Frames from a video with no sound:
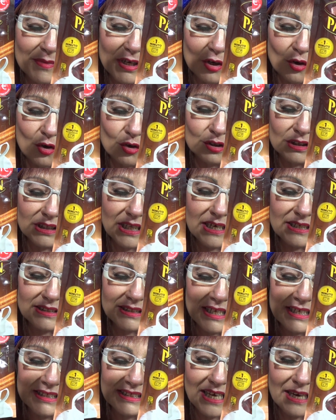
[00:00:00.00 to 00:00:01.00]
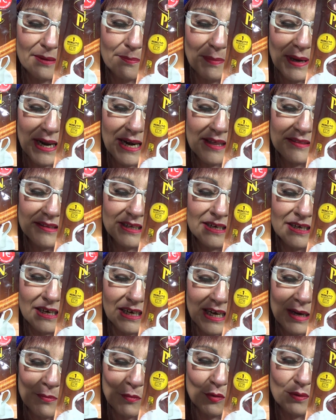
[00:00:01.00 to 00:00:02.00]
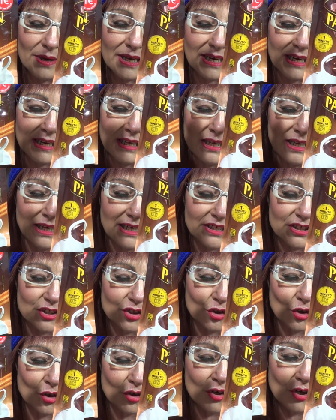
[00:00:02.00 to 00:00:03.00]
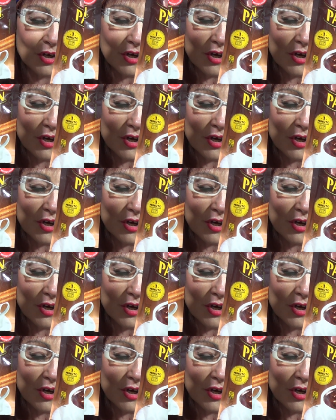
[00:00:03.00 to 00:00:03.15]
microondas, echar Paladín, remover y listo.